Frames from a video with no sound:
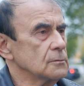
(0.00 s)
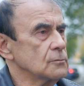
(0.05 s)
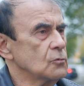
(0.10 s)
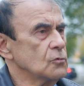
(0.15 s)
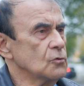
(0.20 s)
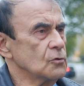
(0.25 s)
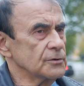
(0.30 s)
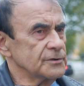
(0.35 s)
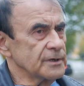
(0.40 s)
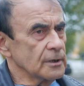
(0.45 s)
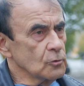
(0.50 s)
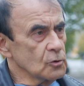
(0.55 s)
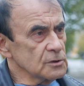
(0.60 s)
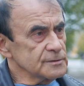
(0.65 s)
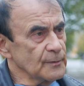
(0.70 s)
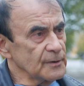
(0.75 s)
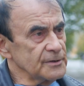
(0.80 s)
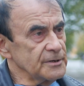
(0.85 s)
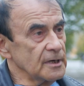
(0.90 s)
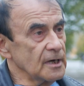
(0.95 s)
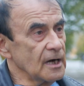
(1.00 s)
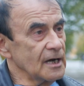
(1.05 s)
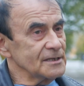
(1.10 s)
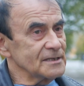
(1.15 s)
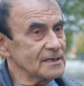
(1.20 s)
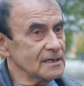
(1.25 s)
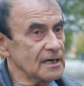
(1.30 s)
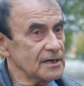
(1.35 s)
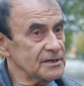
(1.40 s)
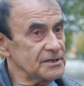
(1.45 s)
Ой, да господи,
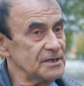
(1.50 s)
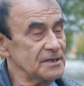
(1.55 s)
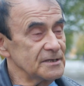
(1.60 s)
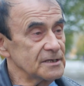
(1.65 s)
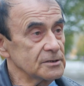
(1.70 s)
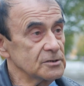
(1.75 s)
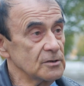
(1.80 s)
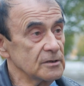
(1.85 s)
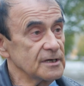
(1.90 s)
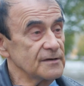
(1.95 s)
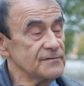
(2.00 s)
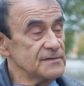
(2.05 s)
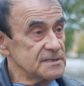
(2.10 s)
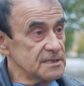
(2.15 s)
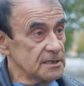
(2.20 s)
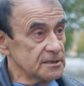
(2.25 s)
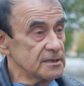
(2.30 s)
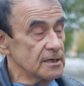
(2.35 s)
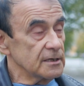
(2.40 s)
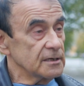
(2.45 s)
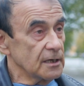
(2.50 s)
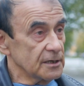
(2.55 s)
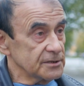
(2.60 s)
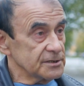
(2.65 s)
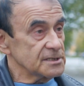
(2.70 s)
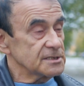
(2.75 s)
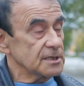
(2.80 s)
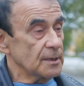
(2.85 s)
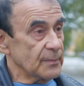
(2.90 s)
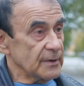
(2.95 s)
эта картина только визитная
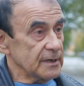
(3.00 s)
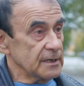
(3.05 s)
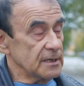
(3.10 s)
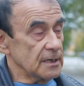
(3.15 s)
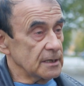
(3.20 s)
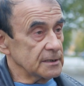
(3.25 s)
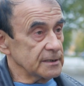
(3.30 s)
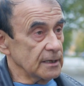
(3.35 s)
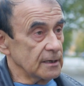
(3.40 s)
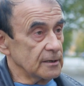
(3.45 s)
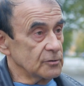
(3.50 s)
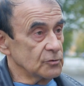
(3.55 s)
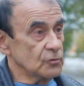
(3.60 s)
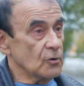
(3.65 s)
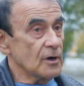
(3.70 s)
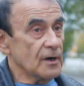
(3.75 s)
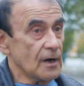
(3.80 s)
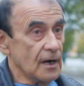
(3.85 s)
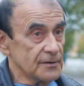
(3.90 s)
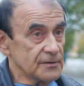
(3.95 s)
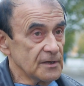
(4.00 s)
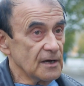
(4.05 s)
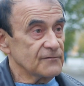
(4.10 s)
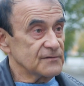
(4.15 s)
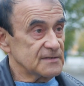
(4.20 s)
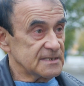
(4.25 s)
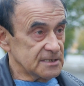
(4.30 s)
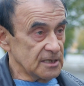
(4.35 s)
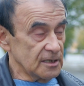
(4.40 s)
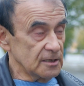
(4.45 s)
карточка проекта. Но она в
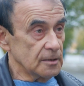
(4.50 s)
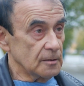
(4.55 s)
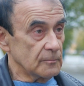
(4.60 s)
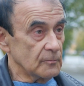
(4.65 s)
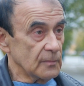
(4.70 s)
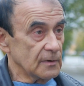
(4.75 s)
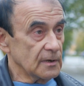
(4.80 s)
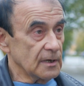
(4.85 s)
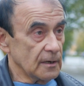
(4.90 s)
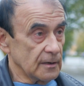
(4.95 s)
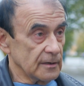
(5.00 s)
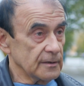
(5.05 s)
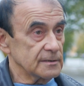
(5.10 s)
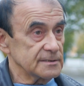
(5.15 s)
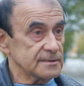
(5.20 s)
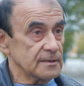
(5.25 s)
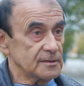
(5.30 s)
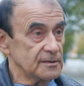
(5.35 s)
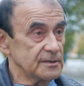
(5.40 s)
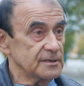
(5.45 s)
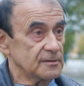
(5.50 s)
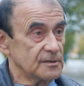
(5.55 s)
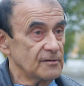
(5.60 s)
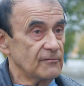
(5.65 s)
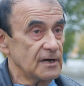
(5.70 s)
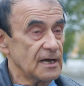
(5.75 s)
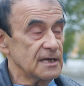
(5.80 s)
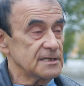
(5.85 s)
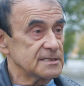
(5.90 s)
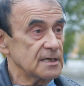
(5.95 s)
целом как раз
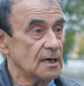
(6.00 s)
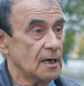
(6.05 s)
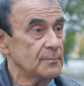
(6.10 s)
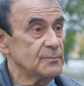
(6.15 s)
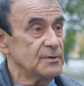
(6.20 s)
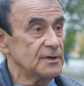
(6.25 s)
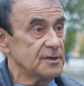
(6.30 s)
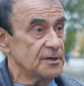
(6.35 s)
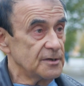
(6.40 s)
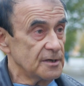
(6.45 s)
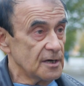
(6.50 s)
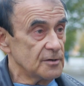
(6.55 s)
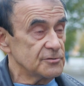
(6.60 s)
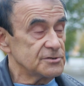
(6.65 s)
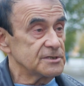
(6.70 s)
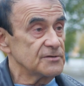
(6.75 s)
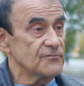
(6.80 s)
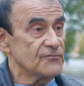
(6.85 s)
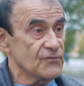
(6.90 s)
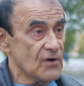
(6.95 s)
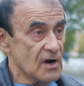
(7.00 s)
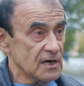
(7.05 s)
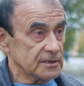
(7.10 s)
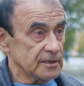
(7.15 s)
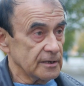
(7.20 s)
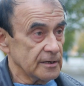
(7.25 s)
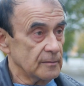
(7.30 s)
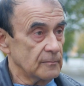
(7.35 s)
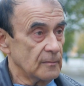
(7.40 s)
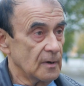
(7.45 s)
является объединяющим
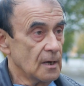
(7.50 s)
фактором.